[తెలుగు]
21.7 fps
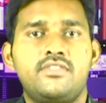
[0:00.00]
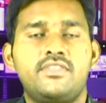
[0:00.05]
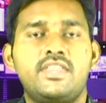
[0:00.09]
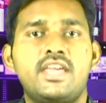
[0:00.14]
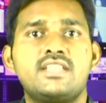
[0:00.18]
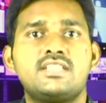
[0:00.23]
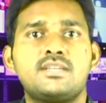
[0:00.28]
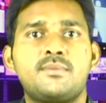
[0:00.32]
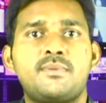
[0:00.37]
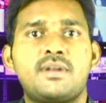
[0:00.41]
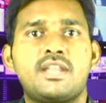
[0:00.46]

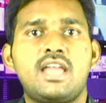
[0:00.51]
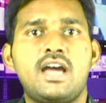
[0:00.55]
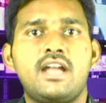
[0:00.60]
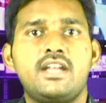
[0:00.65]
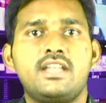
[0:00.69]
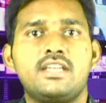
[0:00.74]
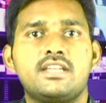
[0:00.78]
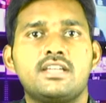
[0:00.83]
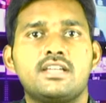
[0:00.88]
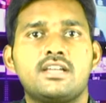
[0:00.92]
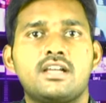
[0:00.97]
దేశ
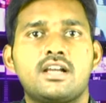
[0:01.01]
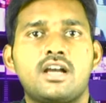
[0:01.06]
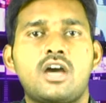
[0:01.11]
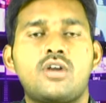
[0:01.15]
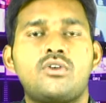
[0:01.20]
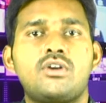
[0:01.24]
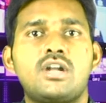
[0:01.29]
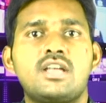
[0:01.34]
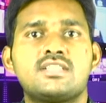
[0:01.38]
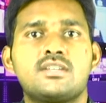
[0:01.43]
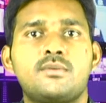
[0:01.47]
ప్రధాని
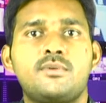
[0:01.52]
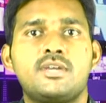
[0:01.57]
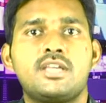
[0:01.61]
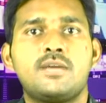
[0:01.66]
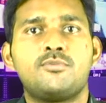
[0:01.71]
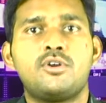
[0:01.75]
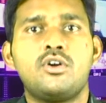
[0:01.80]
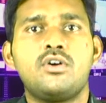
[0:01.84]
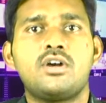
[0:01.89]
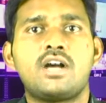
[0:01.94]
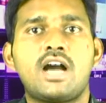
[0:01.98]
కరోనా
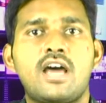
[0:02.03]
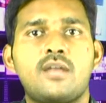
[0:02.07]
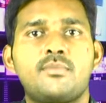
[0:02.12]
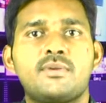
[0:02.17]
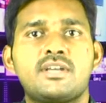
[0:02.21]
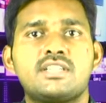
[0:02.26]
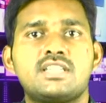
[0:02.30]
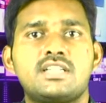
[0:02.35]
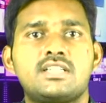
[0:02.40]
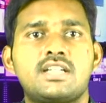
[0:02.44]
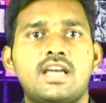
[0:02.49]
సమయంలో
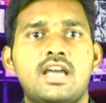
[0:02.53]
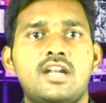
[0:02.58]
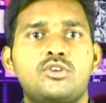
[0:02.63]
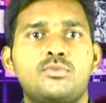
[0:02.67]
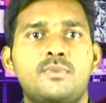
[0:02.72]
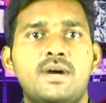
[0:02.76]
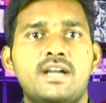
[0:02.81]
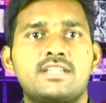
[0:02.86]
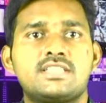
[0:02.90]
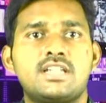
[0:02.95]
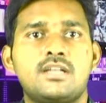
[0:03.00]
కార్మిక
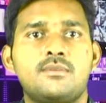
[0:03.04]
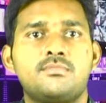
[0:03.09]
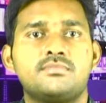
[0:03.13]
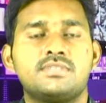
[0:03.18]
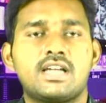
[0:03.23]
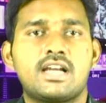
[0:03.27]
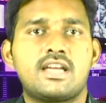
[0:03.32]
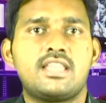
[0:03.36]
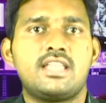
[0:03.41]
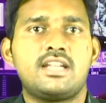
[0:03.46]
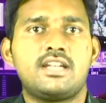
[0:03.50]
చట్టాలను మార్చడం
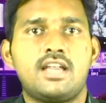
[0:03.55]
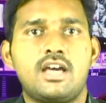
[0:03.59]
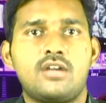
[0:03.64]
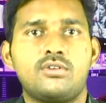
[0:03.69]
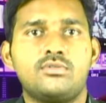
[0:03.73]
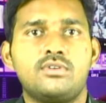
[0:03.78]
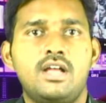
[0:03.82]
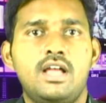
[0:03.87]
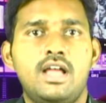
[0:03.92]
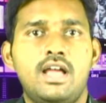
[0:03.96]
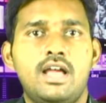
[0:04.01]

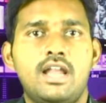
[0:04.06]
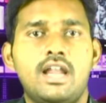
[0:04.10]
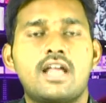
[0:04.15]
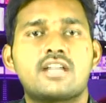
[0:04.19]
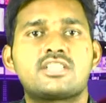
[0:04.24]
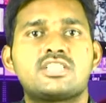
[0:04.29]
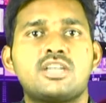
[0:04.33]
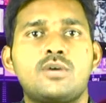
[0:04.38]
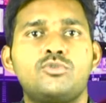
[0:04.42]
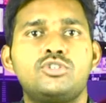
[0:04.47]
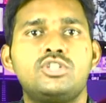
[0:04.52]
తగదన్నారు
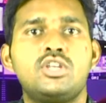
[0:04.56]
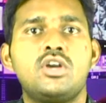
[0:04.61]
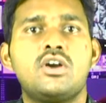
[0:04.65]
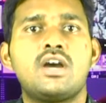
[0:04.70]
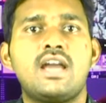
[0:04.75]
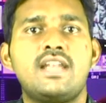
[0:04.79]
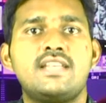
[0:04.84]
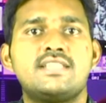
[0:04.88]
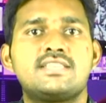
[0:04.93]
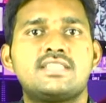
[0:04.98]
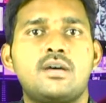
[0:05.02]
లక్ష
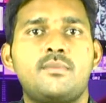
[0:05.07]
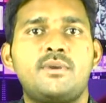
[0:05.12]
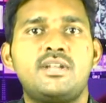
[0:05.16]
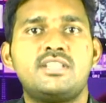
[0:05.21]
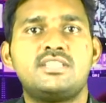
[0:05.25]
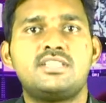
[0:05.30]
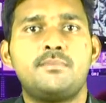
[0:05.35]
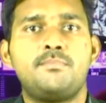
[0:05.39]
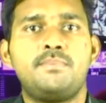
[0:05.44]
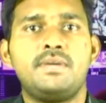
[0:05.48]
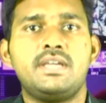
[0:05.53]
ఉద్యోగాలు
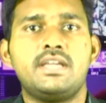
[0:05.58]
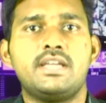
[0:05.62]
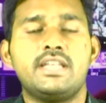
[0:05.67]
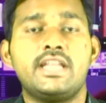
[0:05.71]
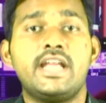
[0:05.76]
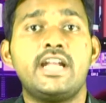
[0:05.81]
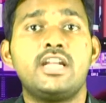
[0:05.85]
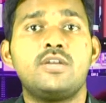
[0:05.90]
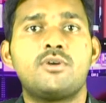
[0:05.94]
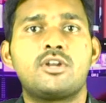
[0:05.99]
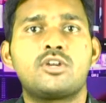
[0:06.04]
ఇస్తామని చెప్పి
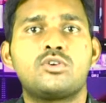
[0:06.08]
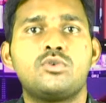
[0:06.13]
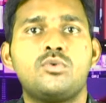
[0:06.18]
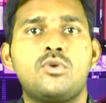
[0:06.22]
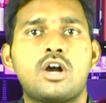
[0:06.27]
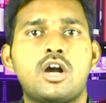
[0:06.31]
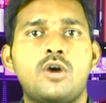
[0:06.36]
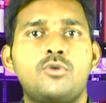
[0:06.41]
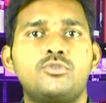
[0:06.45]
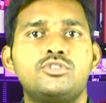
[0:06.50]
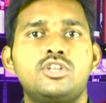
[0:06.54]
నేటి వరకు
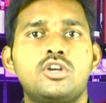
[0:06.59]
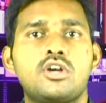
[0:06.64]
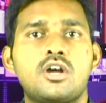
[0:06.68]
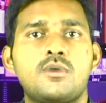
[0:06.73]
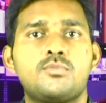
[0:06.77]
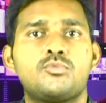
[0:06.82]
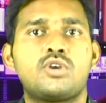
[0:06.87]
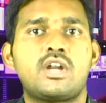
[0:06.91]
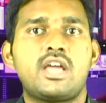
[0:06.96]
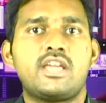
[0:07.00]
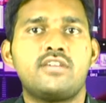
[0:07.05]
ఒక్క
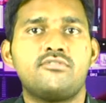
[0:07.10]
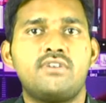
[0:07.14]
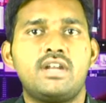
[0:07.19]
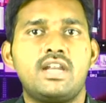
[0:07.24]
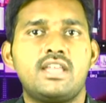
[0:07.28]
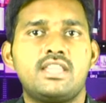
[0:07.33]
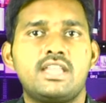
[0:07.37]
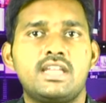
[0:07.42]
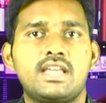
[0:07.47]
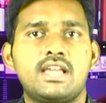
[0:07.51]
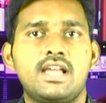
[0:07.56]
ఉద్యోగం కూడా
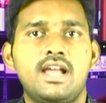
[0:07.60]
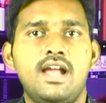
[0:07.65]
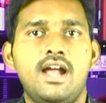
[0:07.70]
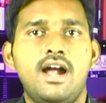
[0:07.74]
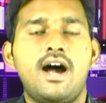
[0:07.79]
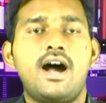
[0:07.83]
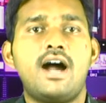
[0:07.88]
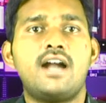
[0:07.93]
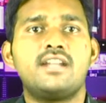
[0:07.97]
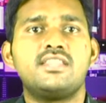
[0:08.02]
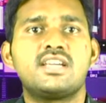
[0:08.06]
ఇవ్వలేదని
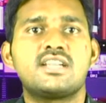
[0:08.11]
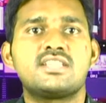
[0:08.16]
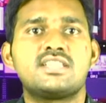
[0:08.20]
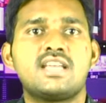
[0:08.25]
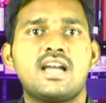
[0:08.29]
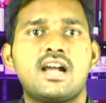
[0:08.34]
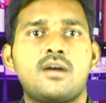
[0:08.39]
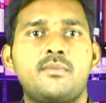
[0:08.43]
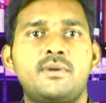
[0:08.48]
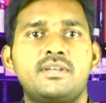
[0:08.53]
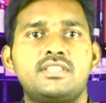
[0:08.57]
ఆర్థిక
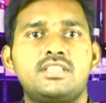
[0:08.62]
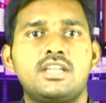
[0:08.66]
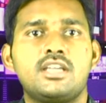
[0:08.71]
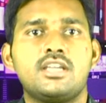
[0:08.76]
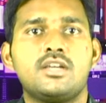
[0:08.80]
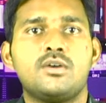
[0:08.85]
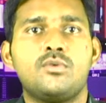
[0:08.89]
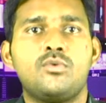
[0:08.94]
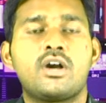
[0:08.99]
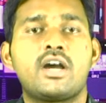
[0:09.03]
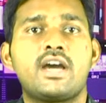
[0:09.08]
శాఖ మంత్రి
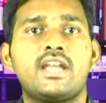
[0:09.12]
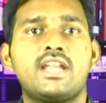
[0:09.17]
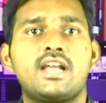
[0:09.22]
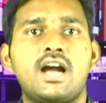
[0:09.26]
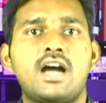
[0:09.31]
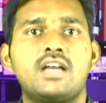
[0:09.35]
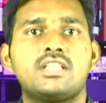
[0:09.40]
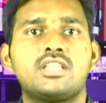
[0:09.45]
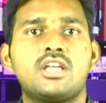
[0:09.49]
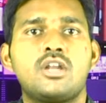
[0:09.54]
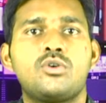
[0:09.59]
ఒక్కరి
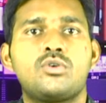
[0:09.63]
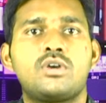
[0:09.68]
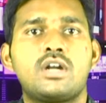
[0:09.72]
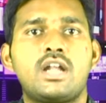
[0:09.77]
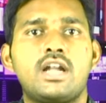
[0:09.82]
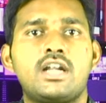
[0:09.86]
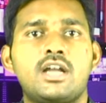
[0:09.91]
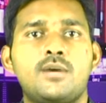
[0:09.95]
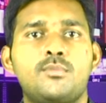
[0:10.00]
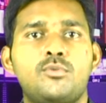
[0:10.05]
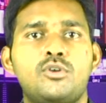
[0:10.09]
ఖాతాలో
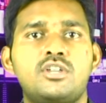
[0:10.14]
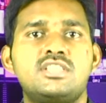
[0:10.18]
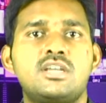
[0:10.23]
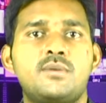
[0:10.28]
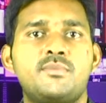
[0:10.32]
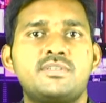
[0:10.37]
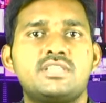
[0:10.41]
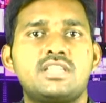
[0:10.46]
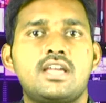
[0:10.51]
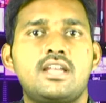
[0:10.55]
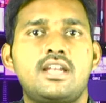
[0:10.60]
కూడా డబ్బులు
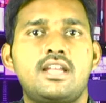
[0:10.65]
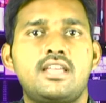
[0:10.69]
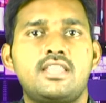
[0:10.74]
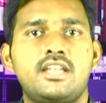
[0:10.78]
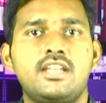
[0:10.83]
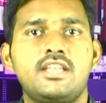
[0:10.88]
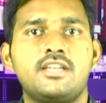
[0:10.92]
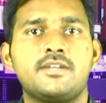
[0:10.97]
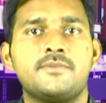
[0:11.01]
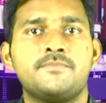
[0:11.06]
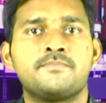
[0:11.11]
జమ
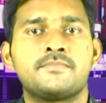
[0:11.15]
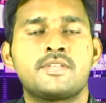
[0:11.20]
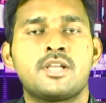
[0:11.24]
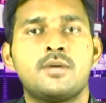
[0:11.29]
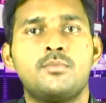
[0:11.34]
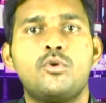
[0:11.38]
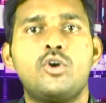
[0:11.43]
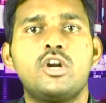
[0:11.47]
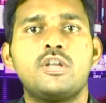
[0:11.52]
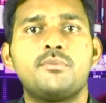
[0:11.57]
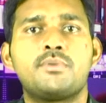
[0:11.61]
చేయలేదని
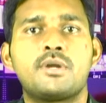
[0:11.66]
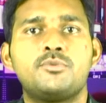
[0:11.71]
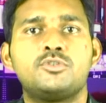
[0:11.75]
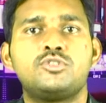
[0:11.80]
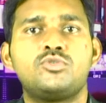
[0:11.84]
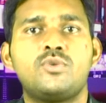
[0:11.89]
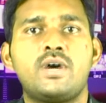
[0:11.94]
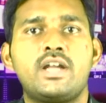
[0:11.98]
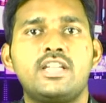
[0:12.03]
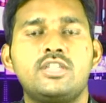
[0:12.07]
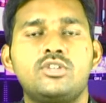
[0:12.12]
మోడీ
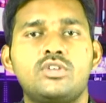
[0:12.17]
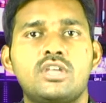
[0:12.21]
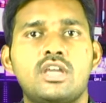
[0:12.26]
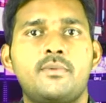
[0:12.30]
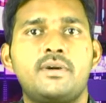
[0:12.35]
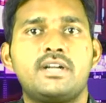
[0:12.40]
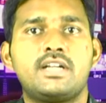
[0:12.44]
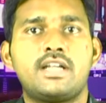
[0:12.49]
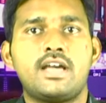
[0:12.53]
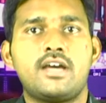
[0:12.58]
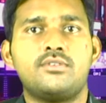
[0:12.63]
ప్రభుత్వాన్ని
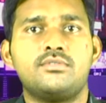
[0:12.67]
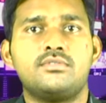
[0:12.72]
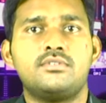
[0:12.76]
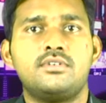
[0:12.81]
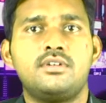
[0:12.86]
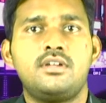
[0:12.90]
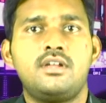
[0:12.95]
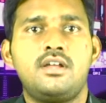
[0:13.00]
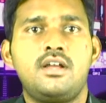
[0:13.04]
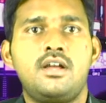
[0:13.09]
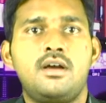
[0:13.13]
దుయ్యబట్టారు
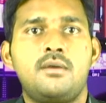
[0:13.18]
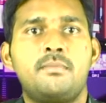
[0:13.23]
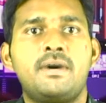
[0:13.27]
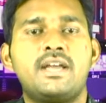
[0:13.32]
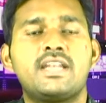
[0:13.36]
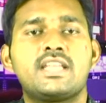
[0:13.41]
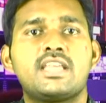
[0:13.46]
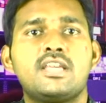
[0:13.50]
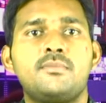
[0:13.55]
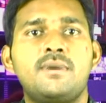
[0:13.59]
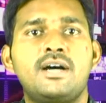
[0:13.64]

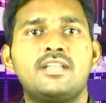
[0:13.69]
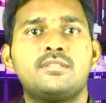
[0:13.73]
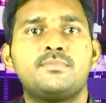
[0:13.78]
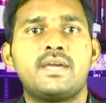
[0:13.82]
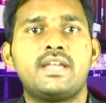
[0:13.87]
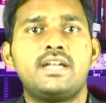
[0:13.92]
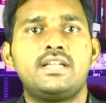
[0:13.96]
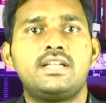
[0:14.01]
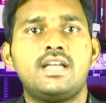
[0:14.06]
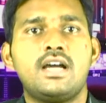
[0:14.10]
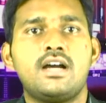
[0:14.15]
మన్ కీ బాత్
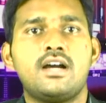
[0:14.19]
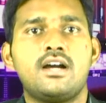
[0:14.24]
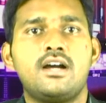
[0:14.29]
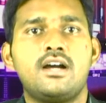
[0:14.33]
పేరిట